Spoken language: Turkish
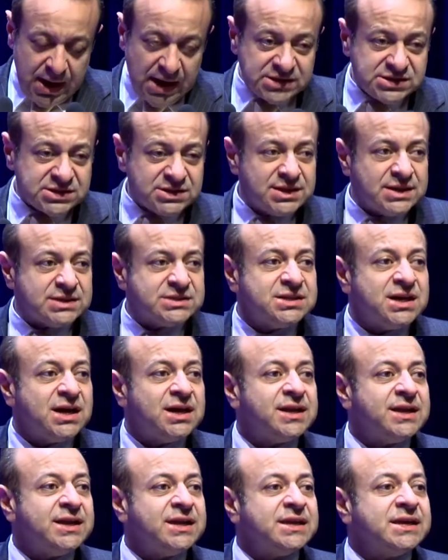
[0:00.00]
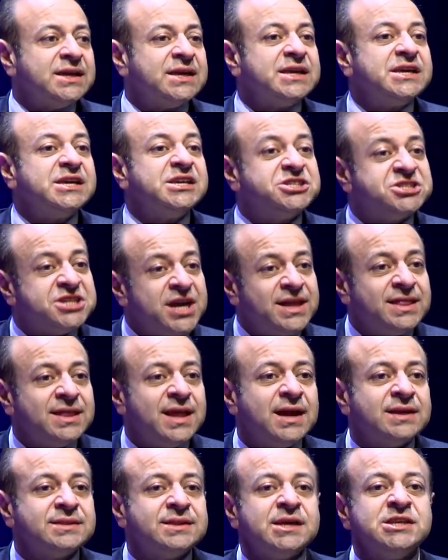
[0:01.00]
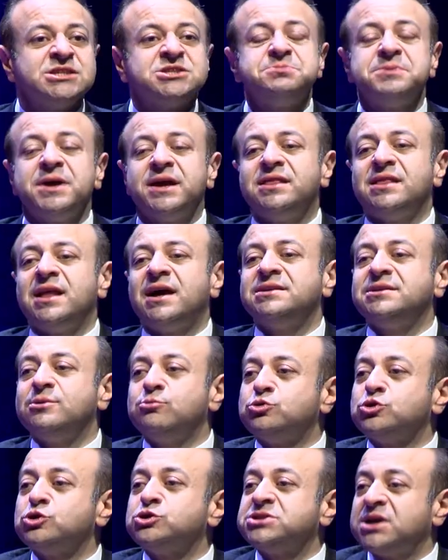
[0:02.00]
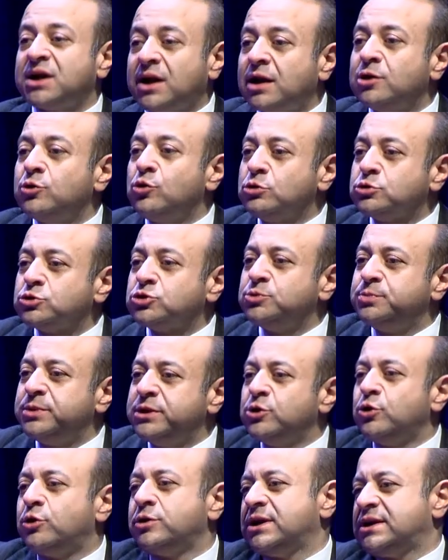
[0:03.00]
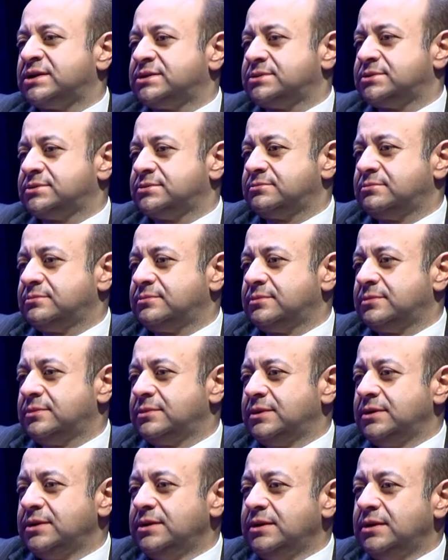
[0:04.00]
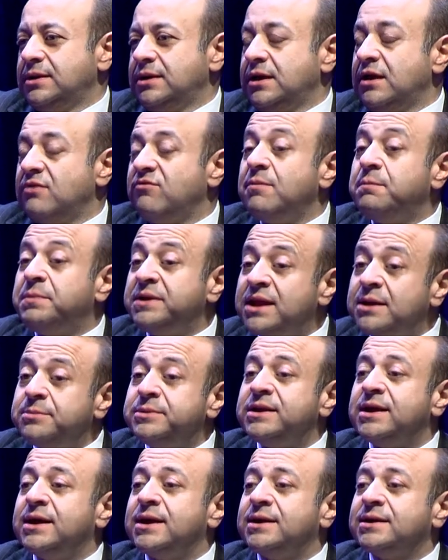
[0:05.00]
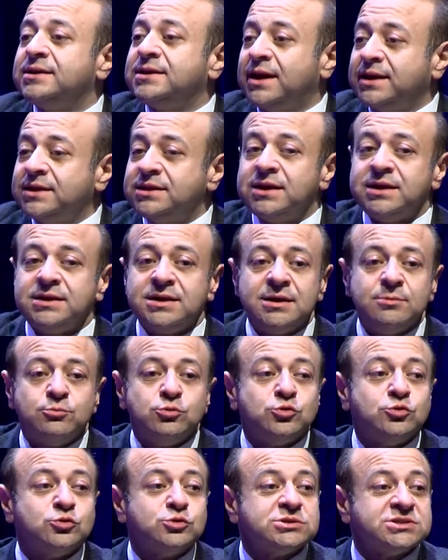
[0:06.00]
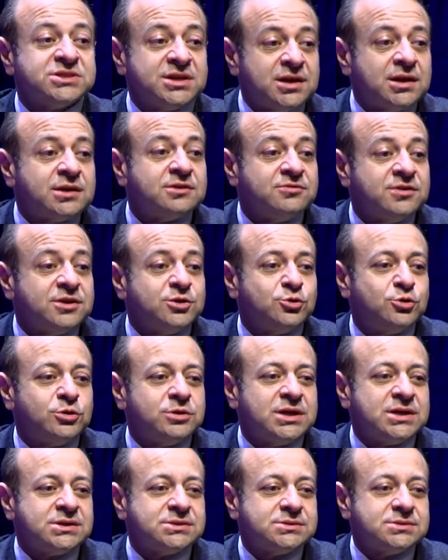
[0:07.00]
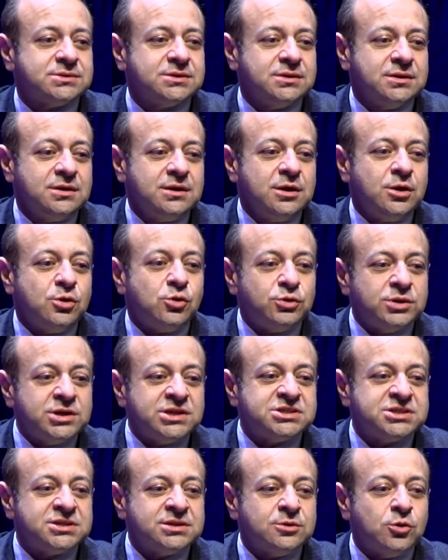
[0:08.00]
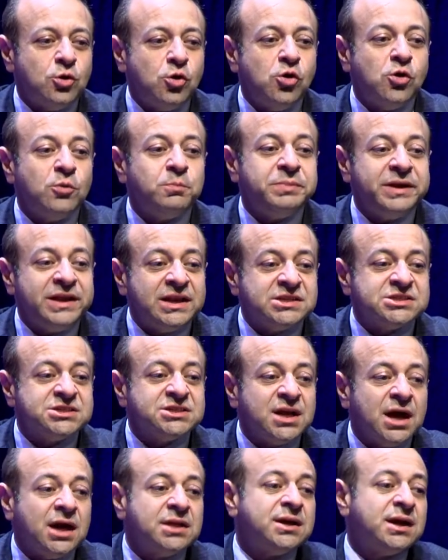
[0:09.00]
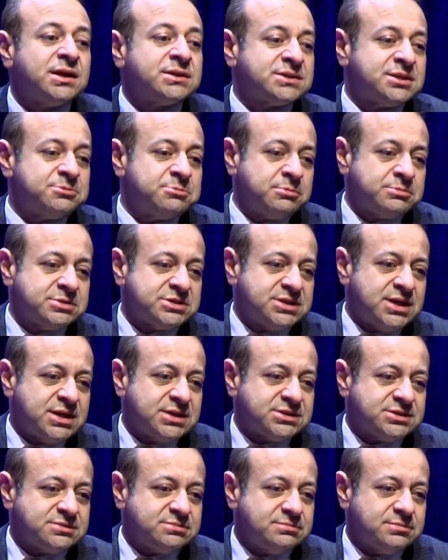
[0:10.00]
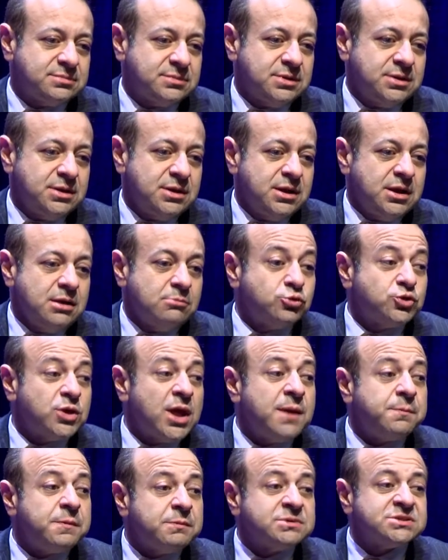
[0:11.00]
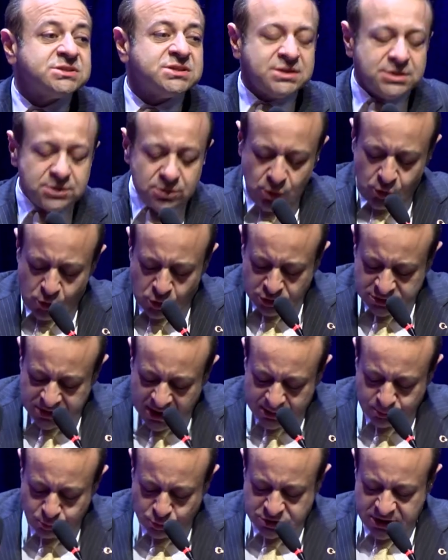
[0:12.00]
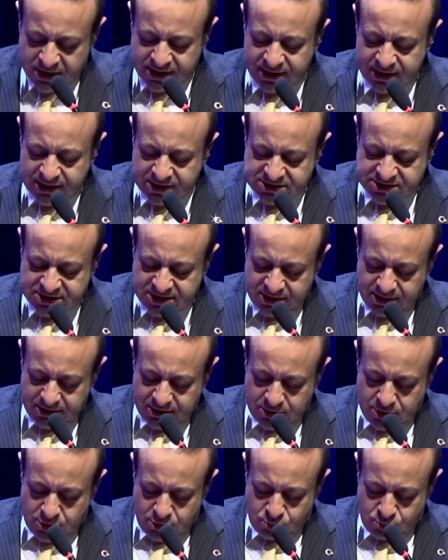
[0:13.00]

Aslında sigarayı içenler de içmeyenler de bunun zararlı olduğunu biliyorlar. Ve bile bile kendilerine bu zararı veriyorlar. Onun için o bilinci daha da arttırmamız lazım. Bu da hepimizin ortak mücadelesi.